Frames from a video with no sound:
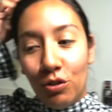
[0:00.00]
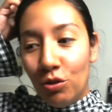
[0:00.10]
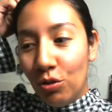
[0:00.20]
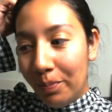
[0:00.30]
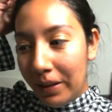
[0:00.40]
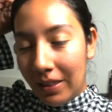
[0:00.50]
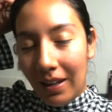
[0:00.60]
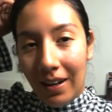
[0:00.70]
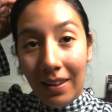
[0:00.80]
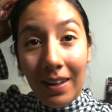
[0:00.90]
súper
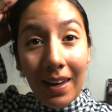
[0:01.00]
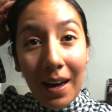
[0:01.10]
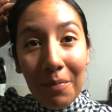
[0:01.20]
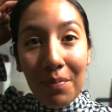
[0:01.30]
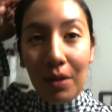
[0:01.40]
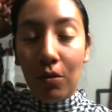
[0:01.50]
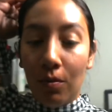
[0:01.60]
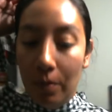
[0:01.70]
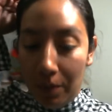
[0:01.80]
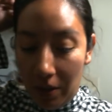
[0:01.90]
tarde ya, pero
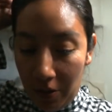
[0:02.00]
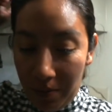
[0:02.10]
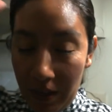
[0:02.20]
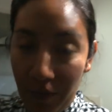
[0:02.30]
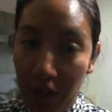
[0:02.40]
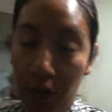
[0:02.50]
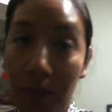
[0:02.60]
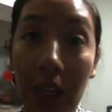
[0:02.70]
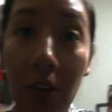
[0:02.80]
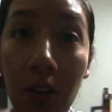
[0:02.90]
como pudieron ver fue
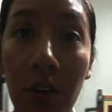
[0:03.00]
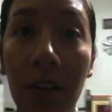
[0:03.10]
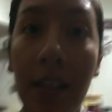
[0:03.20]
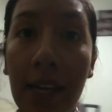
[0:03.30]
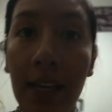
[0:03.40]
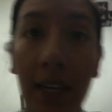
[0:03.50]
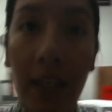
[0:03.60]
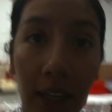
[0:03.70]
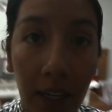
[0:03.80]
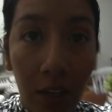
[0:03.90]
domingo.
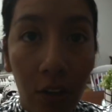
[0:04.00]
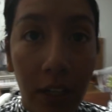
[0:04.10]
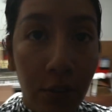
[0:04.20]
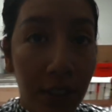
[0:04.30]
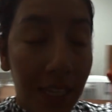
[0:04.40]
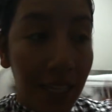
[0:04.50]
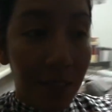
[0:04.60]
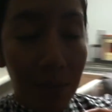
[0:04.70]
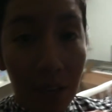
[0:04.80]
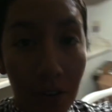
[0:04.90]
Y lo que ustedes
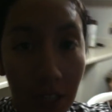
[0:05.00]
vieron